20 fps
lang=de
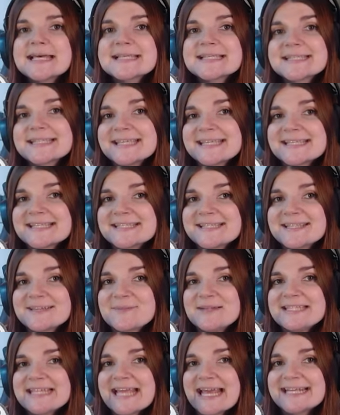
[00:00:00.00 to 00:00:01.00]
Sie ist
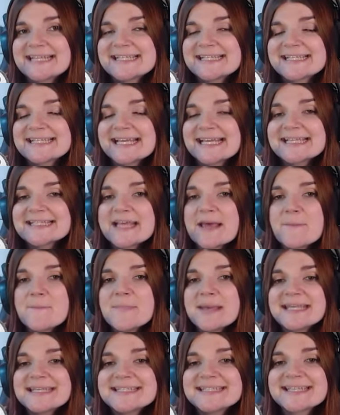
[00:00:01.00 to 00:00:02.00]
nämlich eine sehr, sehr
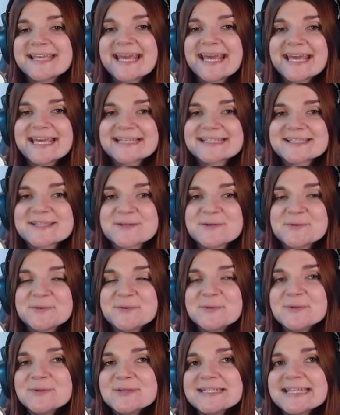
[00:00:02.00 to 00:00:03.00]
mächtige Hexe
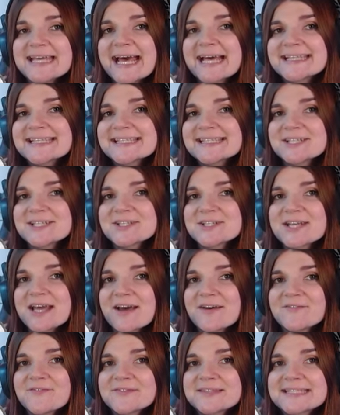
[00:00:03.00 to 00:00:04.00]
und hat es
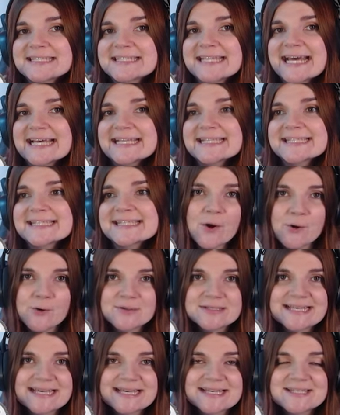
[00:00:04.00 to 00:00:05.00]
geschafft, dass
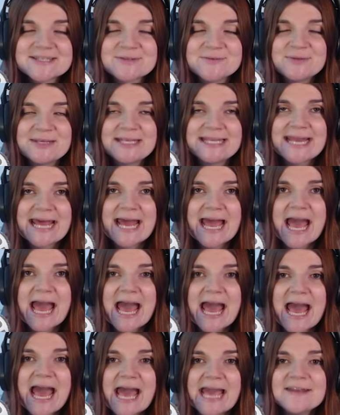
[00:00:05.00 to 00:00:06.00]
unsere Serena
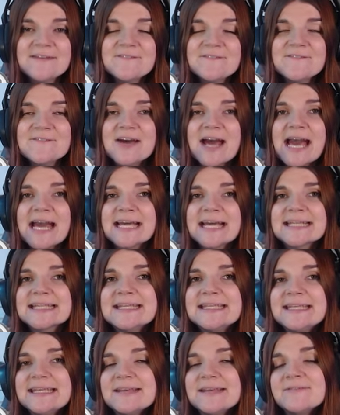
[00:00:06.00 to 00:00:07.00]
einfach
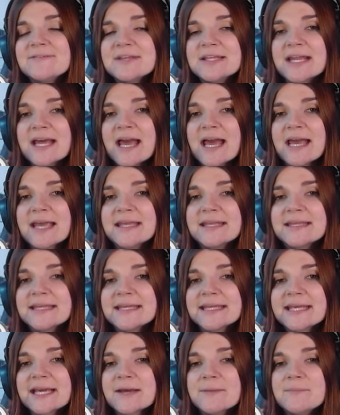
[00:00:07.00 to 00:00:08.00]
nie wieder in
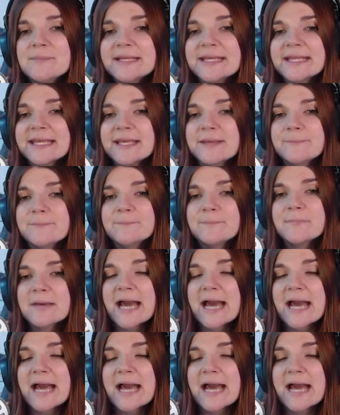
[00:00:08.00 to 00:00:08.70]
ihrem Leben